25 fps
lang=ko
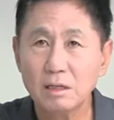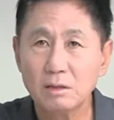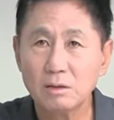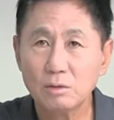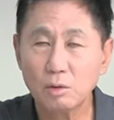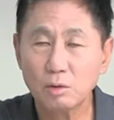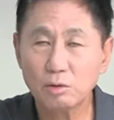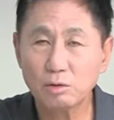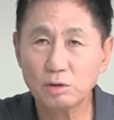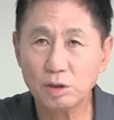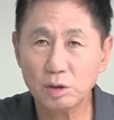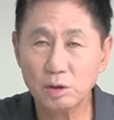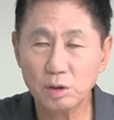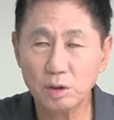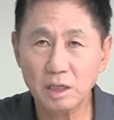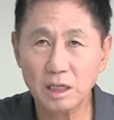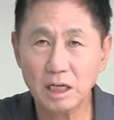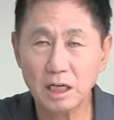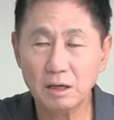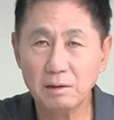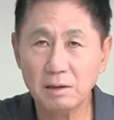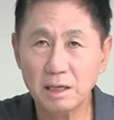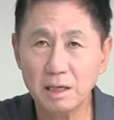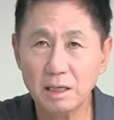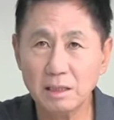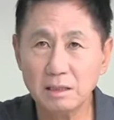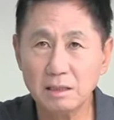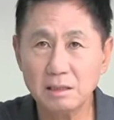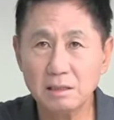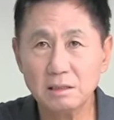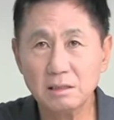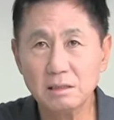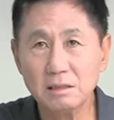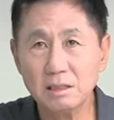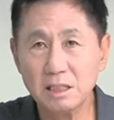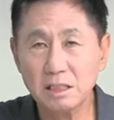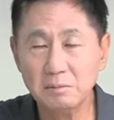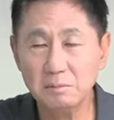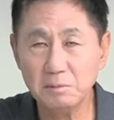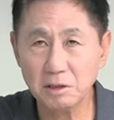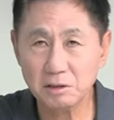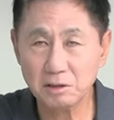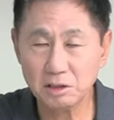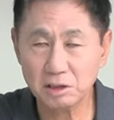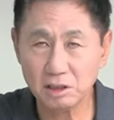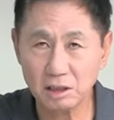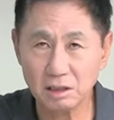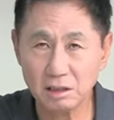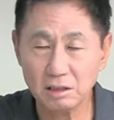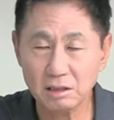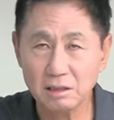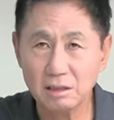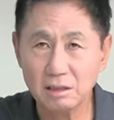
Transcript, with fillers: 녹취록에 나와 있는 김영철